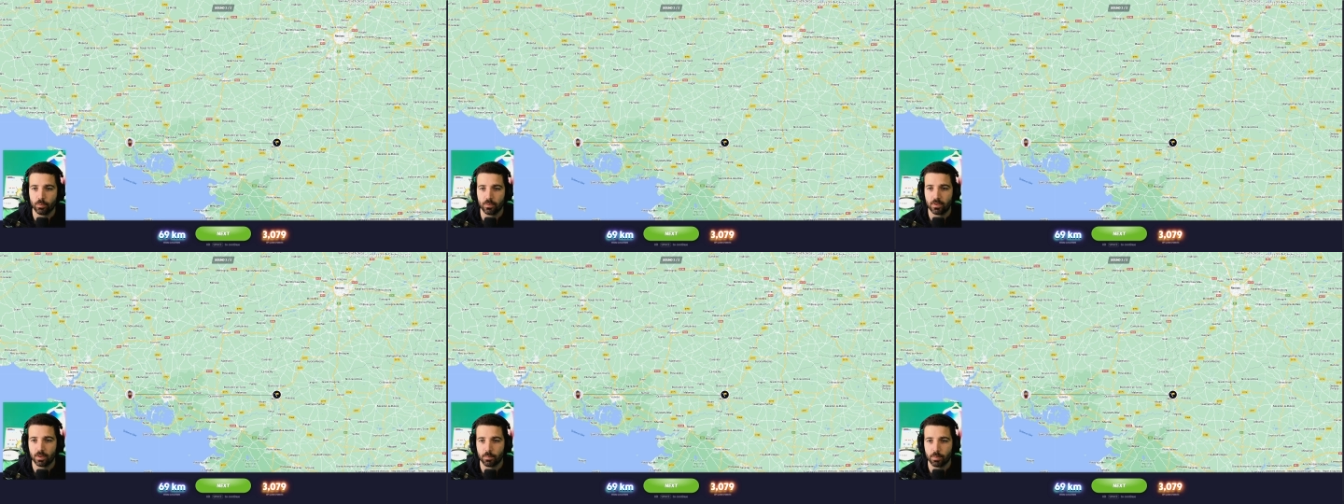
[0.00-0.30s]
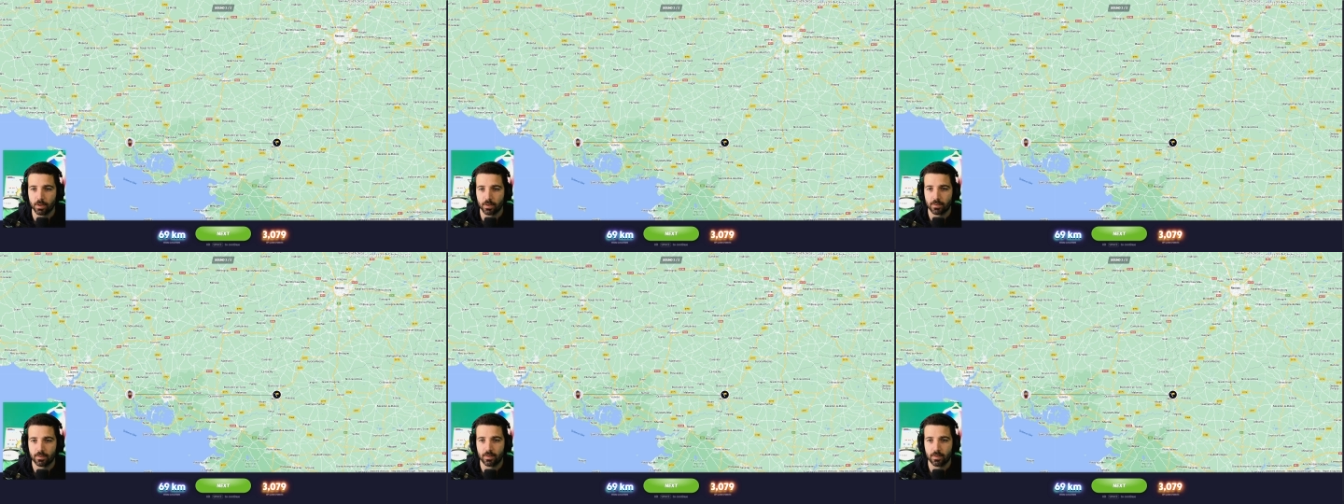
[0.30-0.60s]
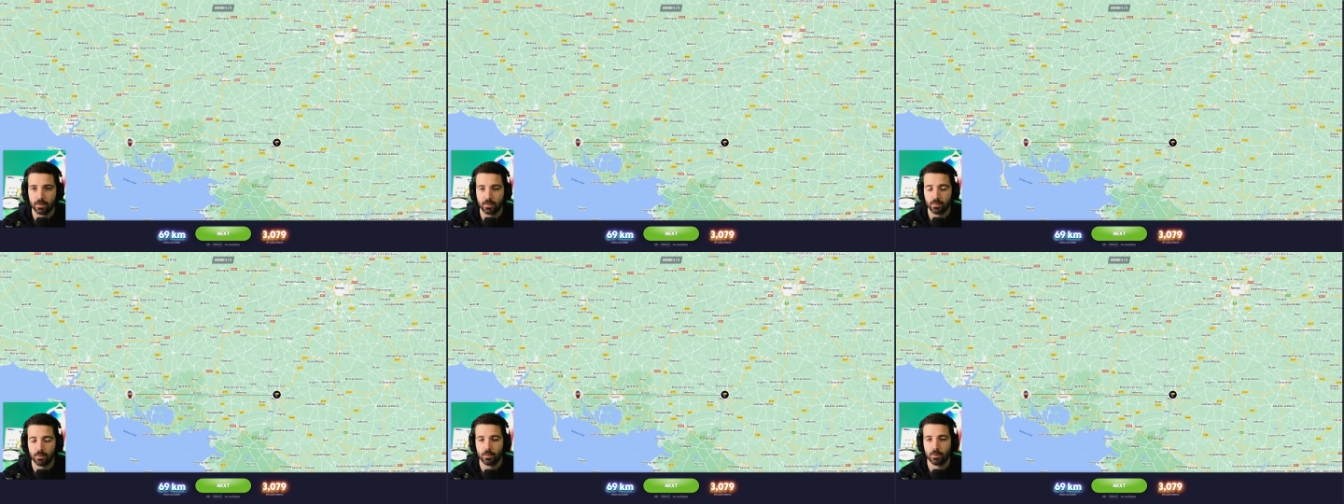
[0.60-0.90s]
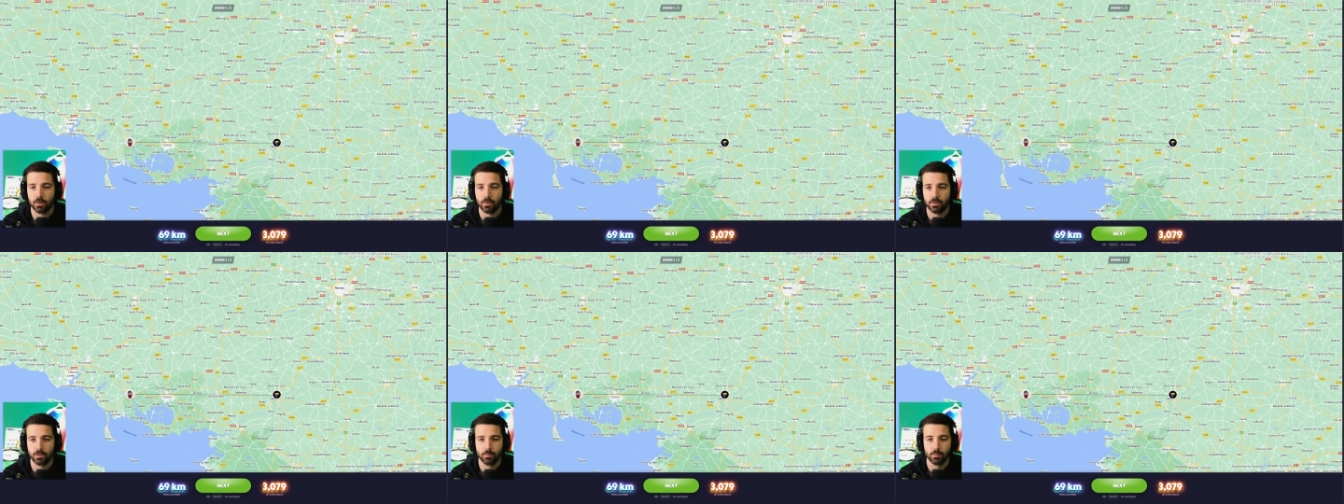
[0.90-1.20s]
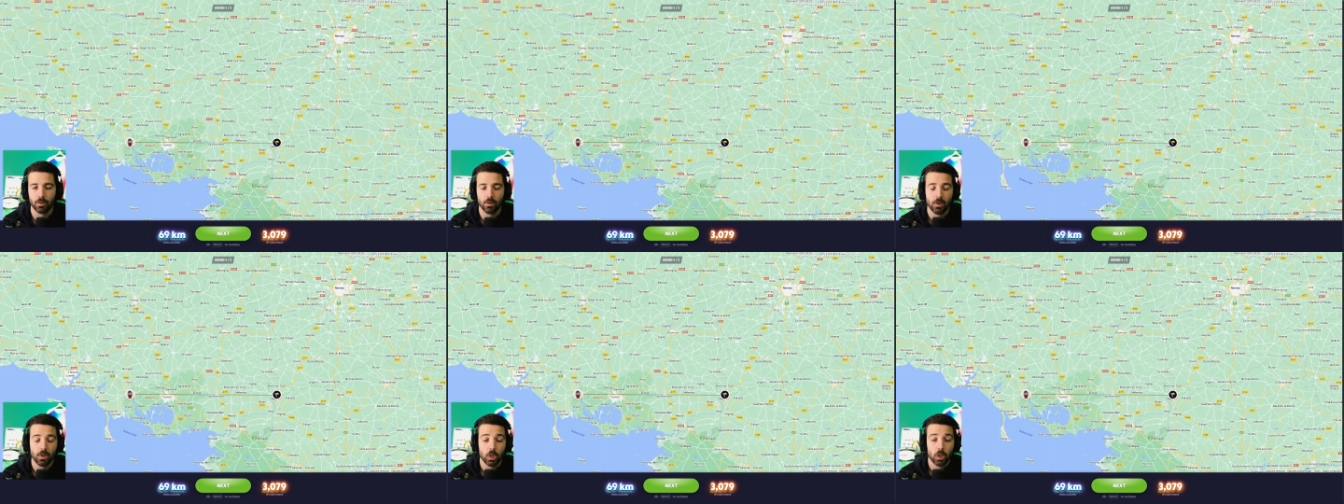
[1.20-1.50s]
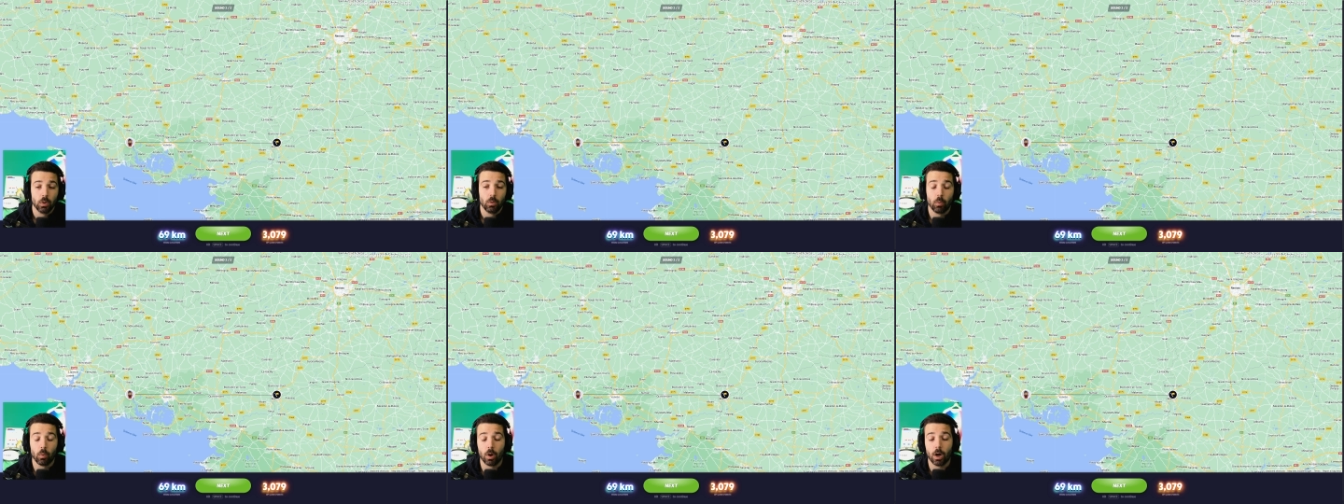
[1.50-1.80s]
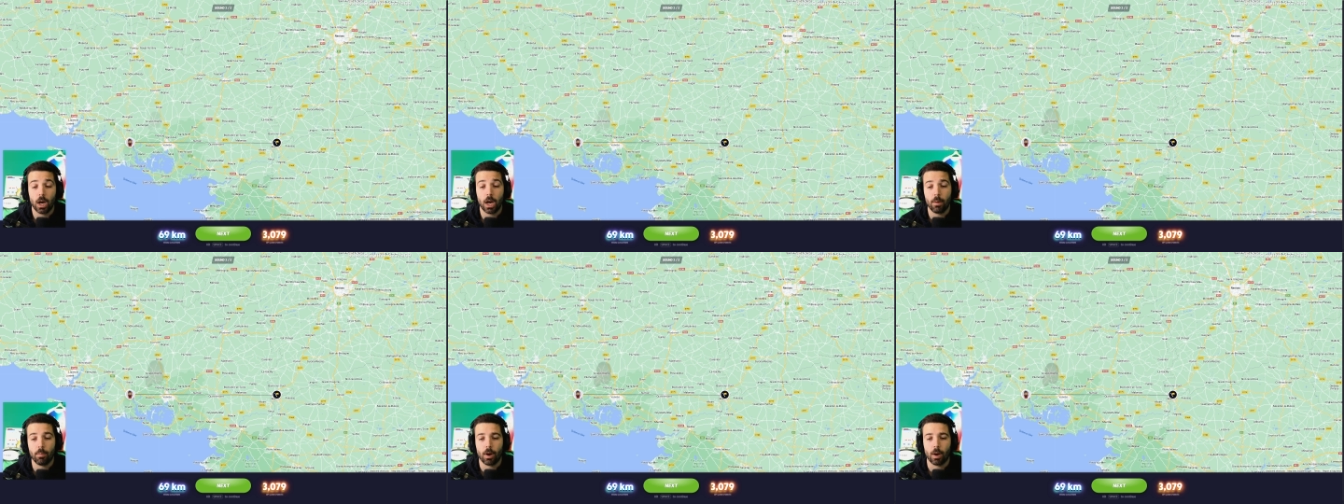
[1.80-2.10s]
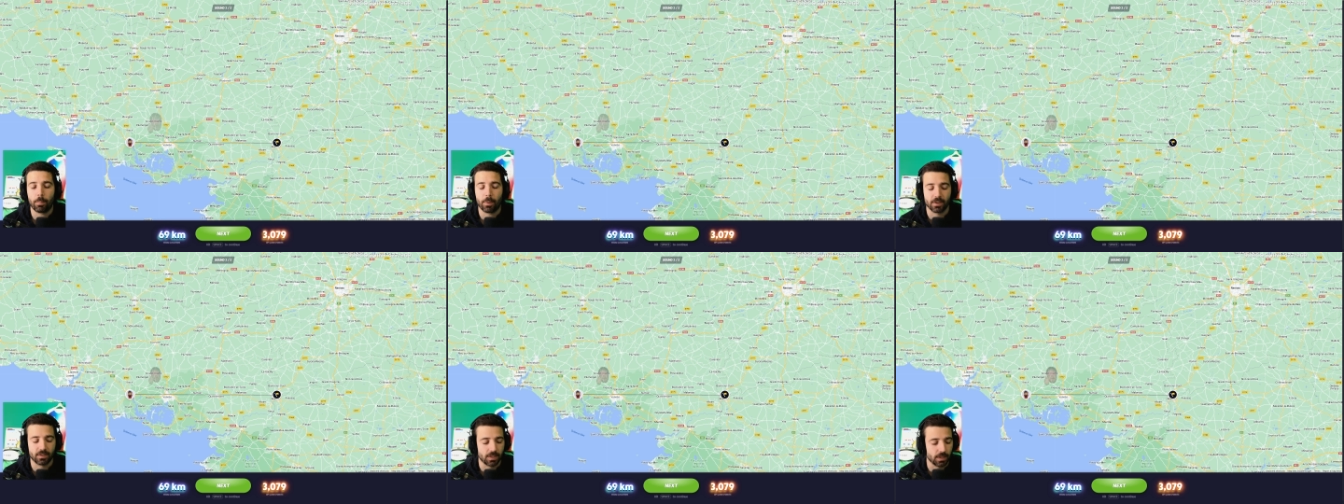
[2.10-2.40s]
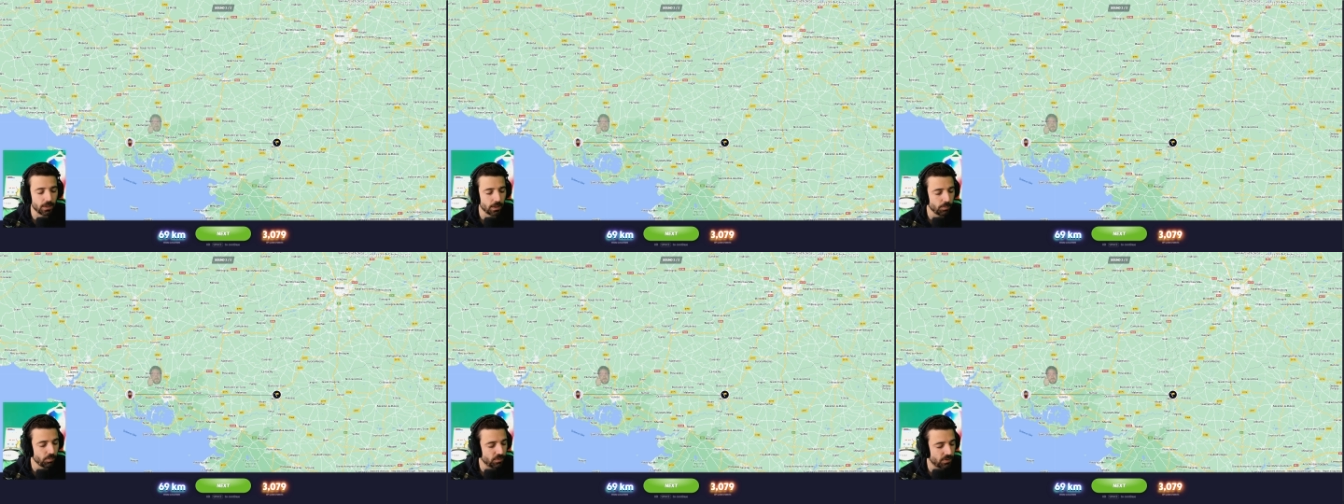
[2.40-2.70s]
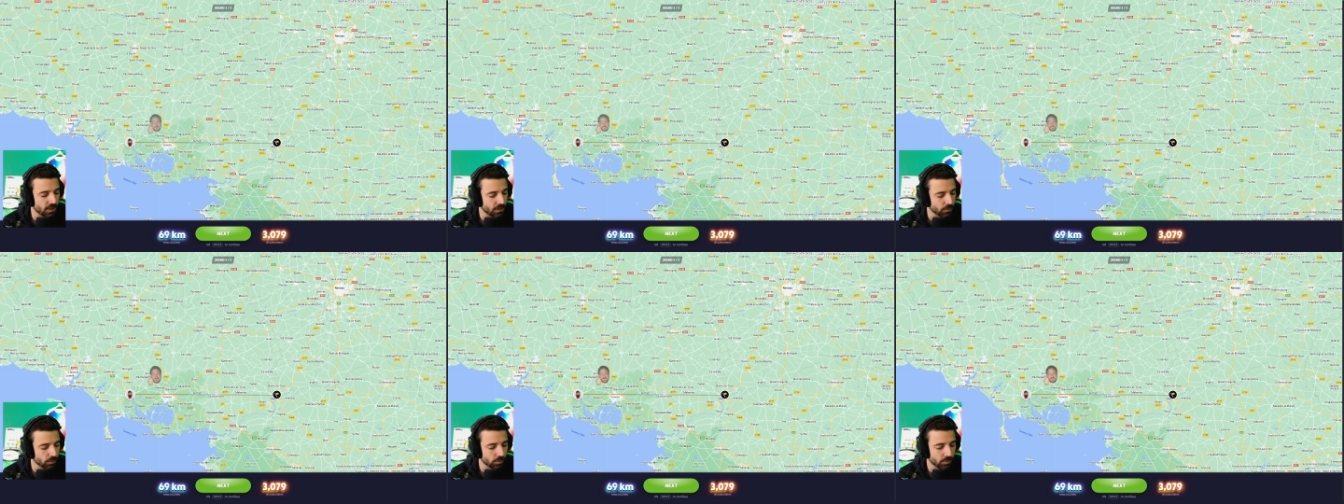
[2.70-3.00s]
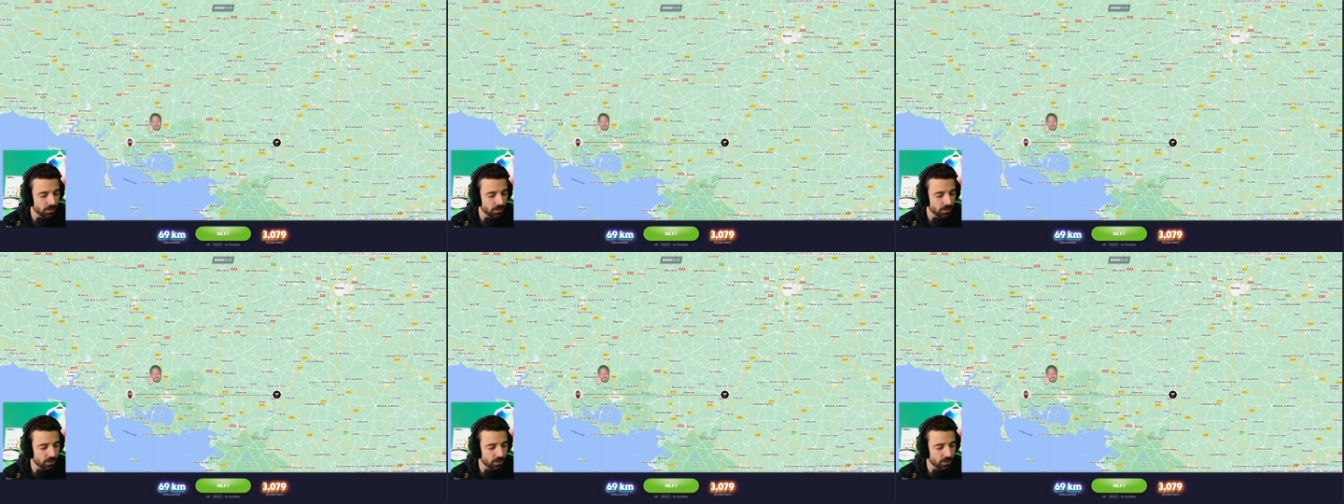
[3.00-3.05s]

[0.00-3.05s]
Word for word: c'est bien euh, Ouais, bah après, c'est le début de saison.